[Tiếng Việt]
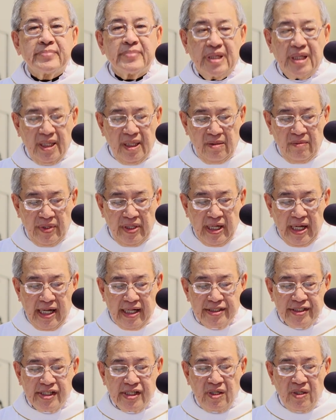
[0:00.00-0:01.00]
Đức Hồng Y
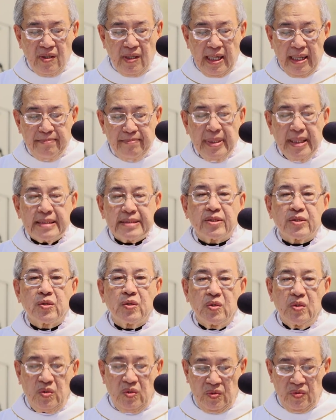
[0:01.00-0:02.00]
Angelo
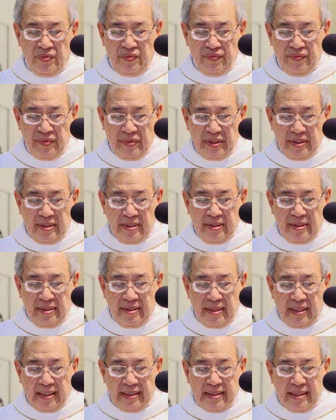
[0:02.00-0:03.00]
Amato
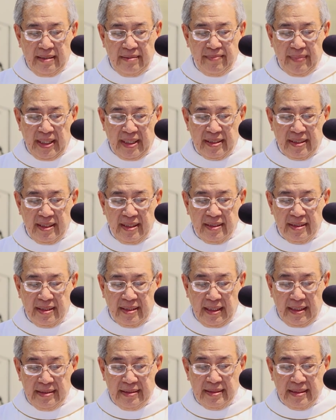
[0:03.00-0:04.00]
Đã thay mặt Đức
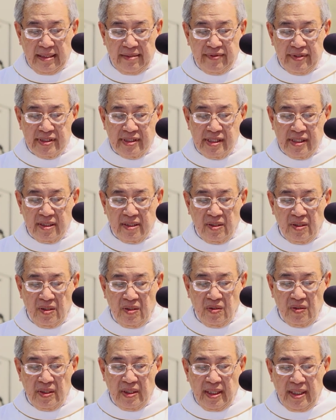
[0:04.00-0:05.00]
Thánh Cha
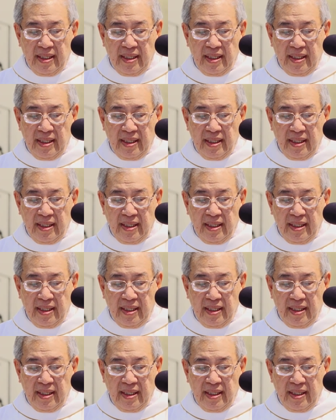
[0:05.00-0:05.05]
Francisco